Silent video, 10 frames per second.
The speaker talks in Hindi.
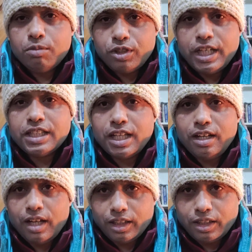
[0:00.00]
मुझे ऐसा
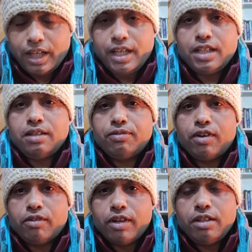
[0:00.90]
लगता है कि
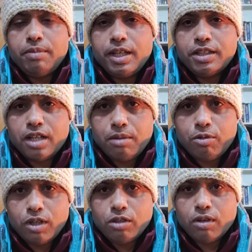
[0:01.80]
फरवरी में एग्जाम
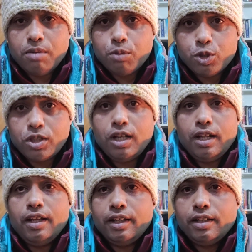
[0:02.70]
होना थोड़ा
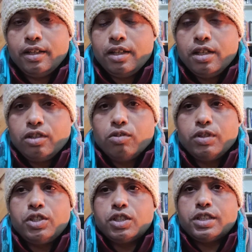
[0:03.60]
मुश्किल है
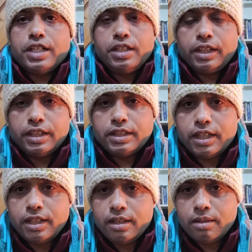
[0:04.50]
क्योंकि जिस तरीके
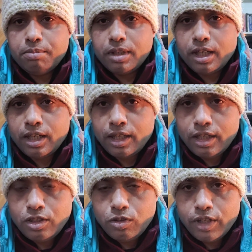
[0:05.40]
से
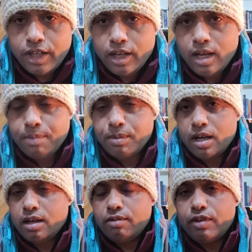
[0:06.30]
आ, जो नया
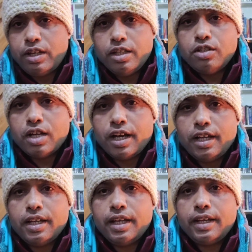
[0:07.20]
आपका वेरियंट
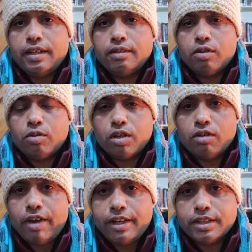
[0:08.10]
आया है
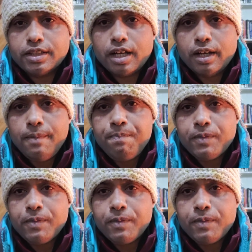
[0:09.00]
कोरोना वायरस का